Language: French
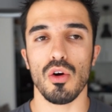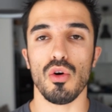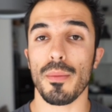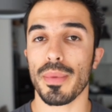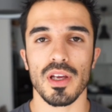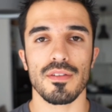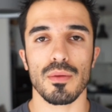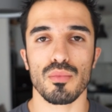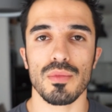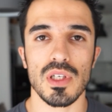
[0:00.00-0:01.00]
Euh, en privé,
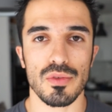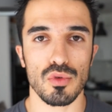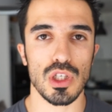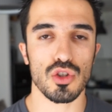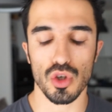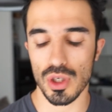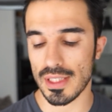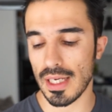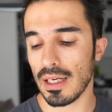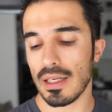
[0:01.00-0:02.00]
en public, c'est vous qui
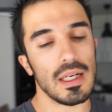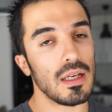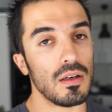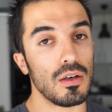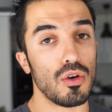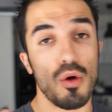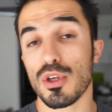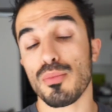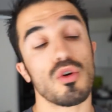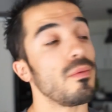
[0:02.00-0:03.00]
choisissez. Euh, un
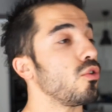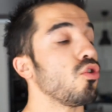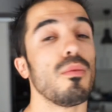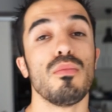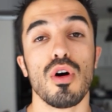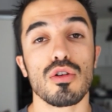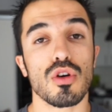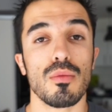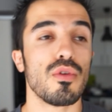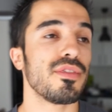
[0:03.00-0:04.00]
petit peu comme fait Dropbox,
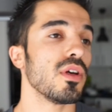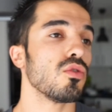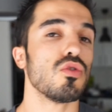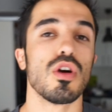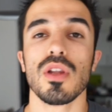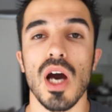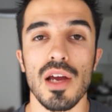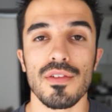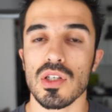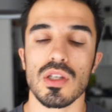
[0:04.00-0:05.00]
comme fait Google
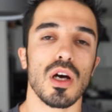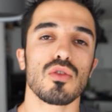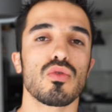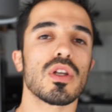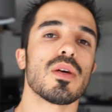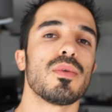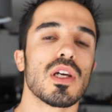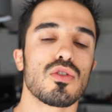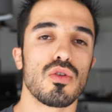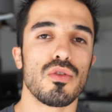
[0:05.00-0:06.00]
Drive, etc. Toutes les
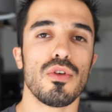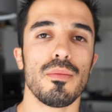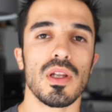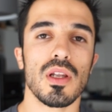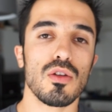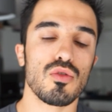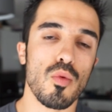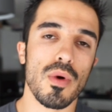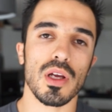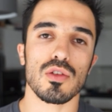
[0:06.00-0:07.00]
applications le font maintenant, du
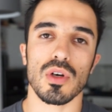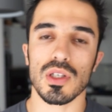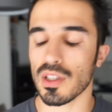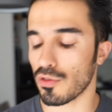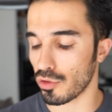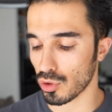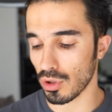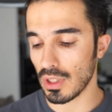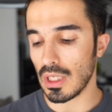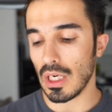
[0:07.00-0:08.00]
moment qu'elles ont accès à vos
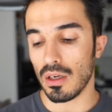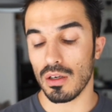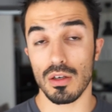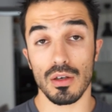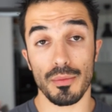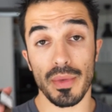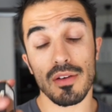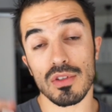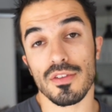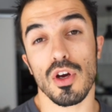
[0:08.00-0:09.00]
photos. mais
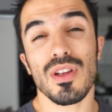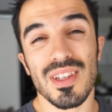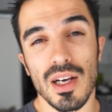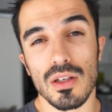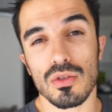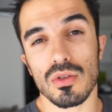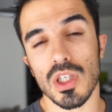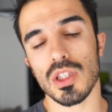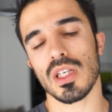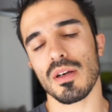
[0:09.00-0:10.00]
là, vous avez 1 Tera de stockage
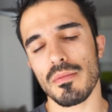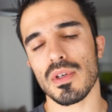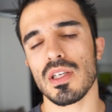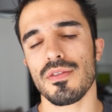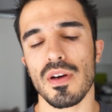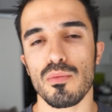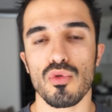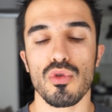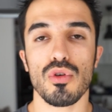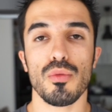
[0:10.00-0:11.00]
c'est quand même assez
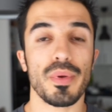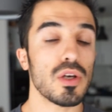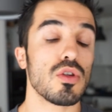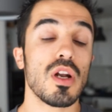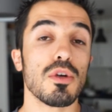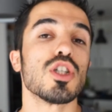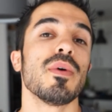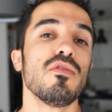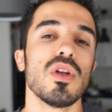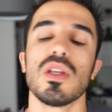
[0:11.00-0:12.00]
fabuleux. Personnellement, j'ai
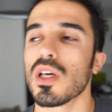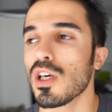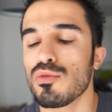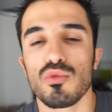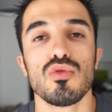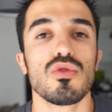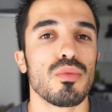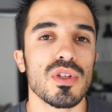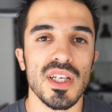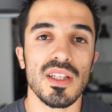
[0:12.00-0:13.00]
pas vu l'intérêt. Je me doute que
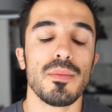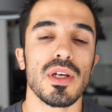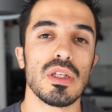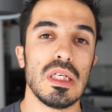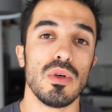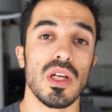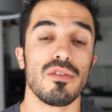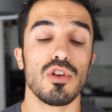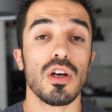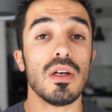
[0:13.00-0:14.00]
pour certaines personnes, il doit y en
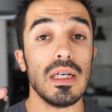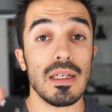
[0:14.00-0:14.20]
avoir un.